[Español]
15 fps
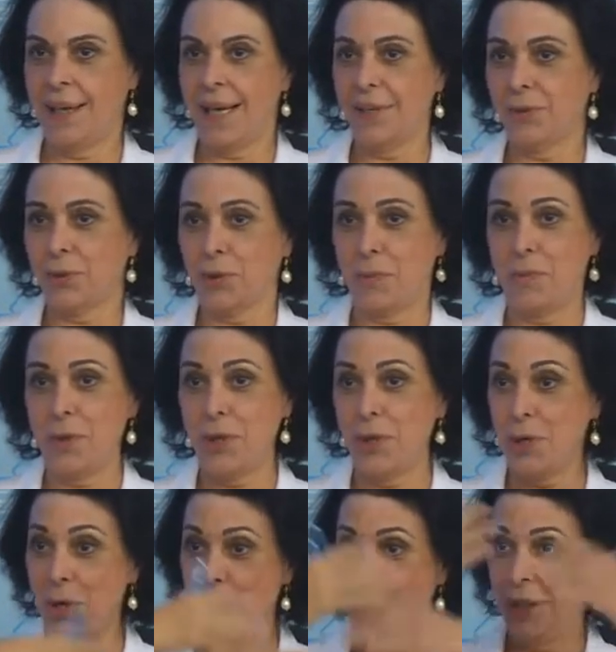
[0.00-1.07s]

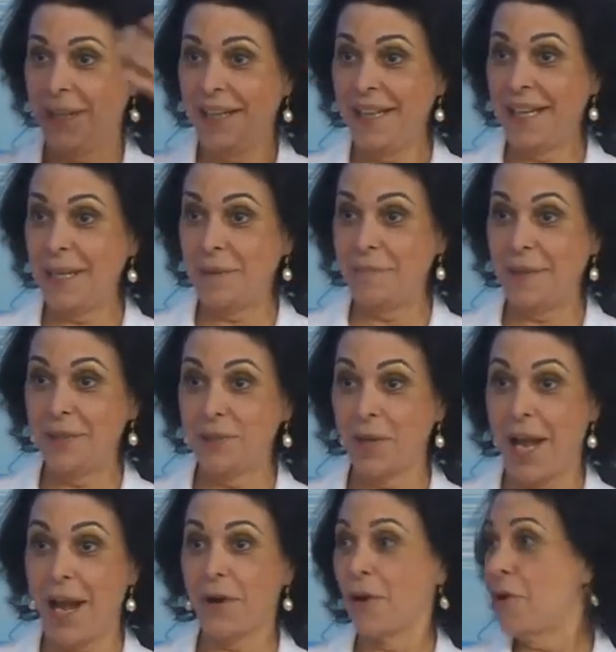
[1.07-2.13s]
asumió el
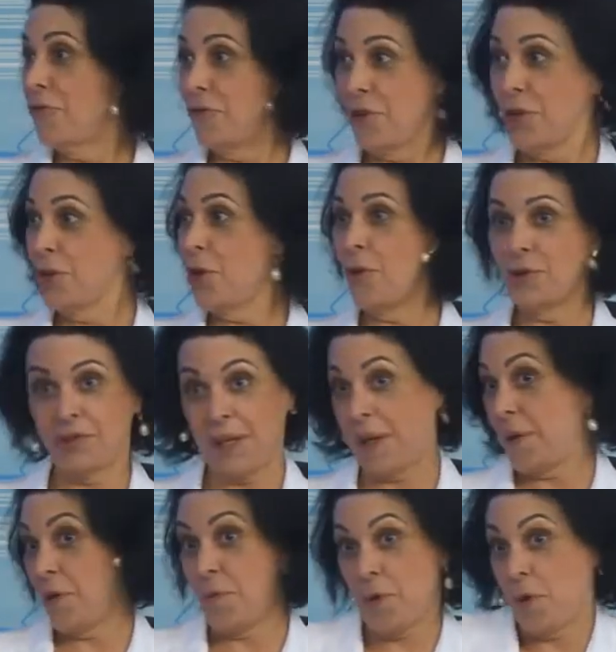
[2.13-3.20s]
mayorazgo fui yo, o sea,
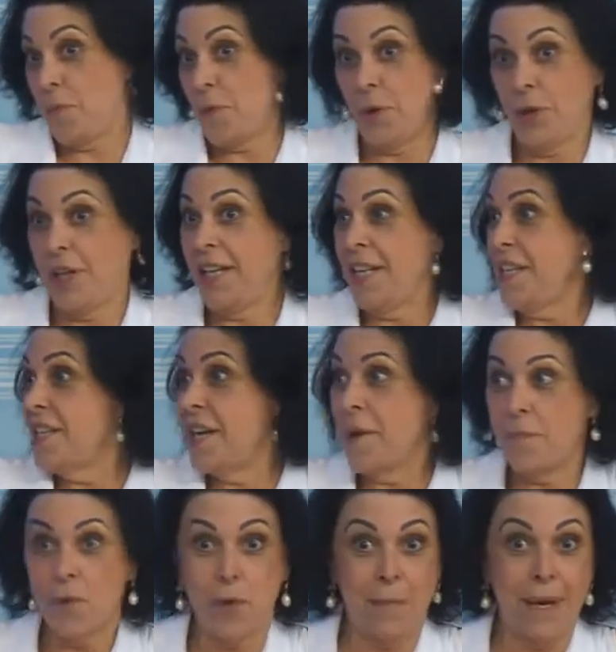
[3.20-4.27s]
a lo mejor por niña,
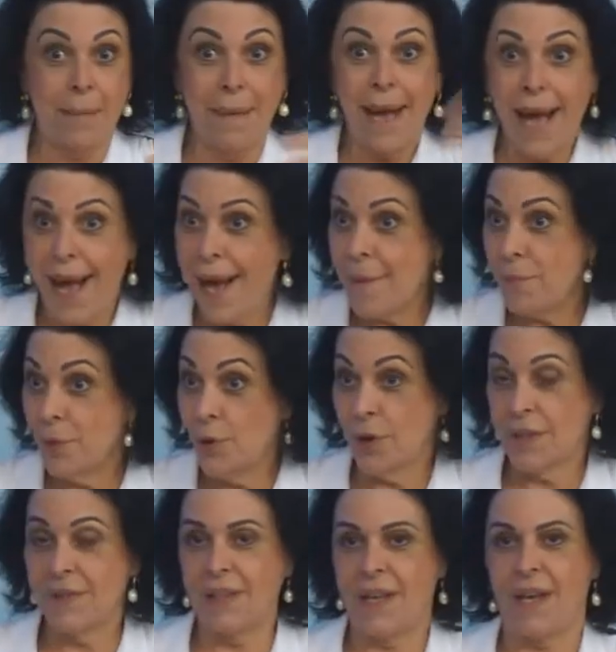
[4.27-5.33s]
por mamá, por lo
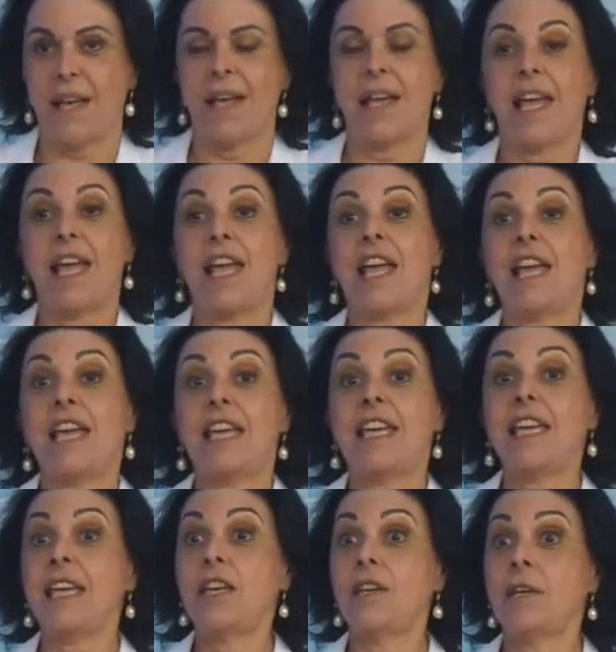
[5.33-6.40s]
que sea.
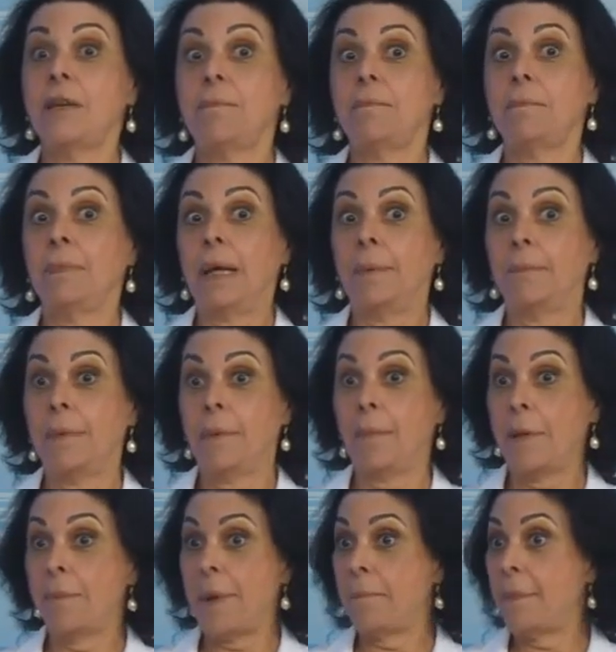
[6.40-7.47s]
Y mamá
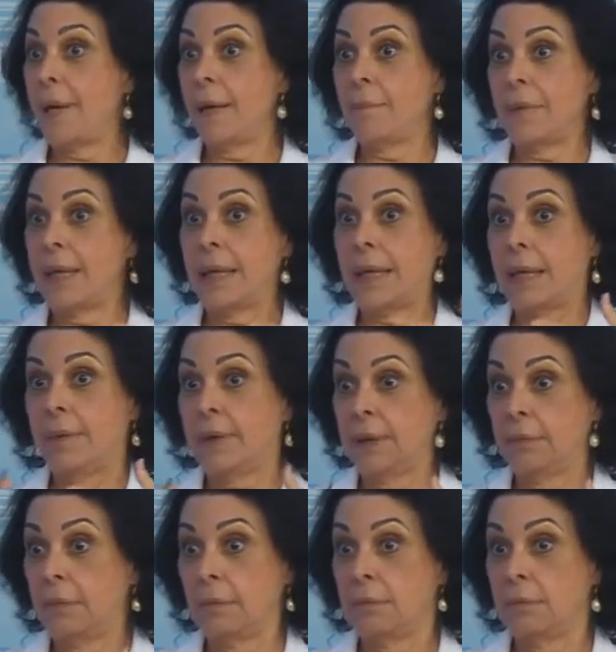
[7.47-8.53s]
y papá me dejaban